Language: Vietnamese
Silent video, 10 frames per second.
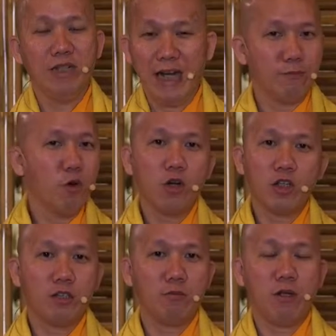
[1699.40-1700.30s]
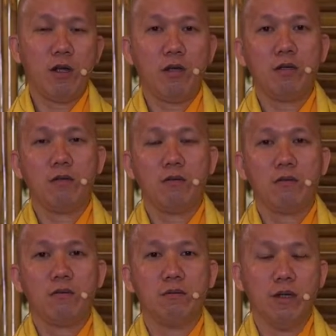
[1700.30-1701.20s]
ràng buộc ở trong đó
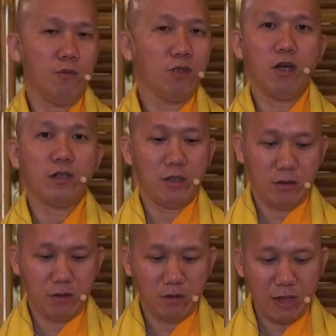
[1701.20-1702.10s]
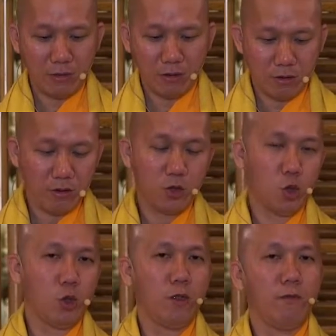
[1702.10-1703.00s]
không có thoát ra được sắc tưởng
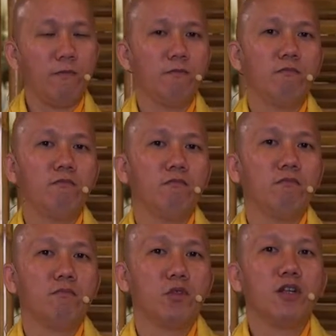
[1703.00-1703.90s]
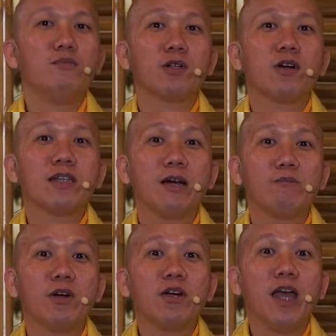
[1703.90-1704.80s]
rồi nếu mà có cái
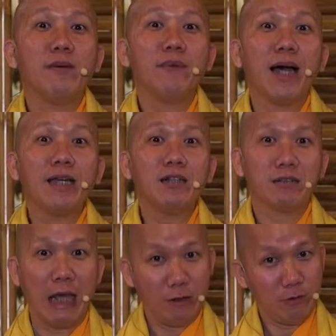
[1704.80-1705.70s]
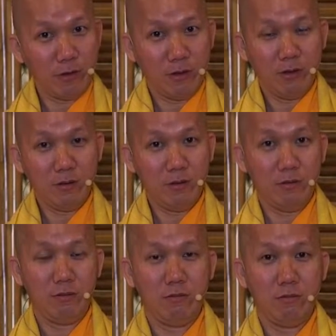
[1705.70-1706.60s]
giọng nói êm ái nữa là thanh tưởng
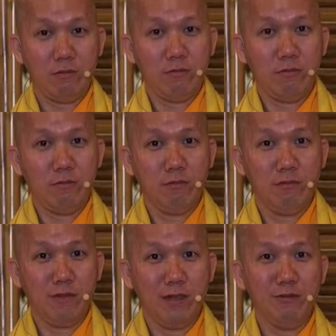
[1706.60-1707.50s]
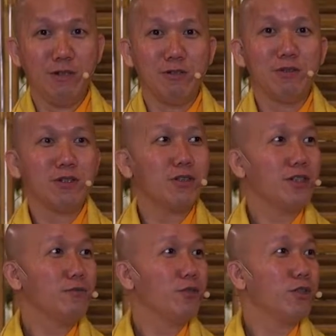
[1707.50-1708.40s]
mà nếu mà lúc đó
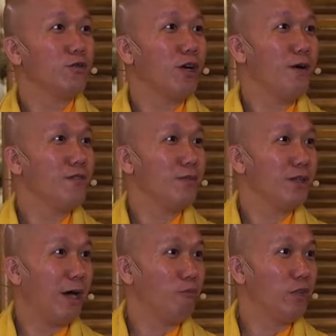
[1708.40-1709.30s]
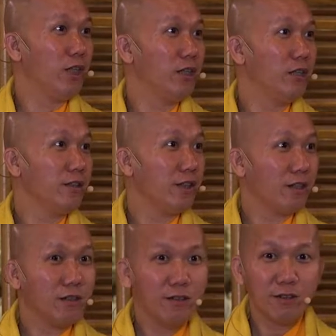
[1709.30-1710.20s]
trước cái mùi dầu thơm gì mà đọc địa nữa thì
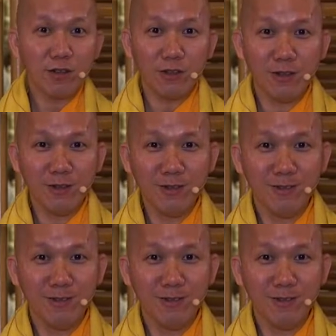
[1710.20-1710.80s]
là hương tưởng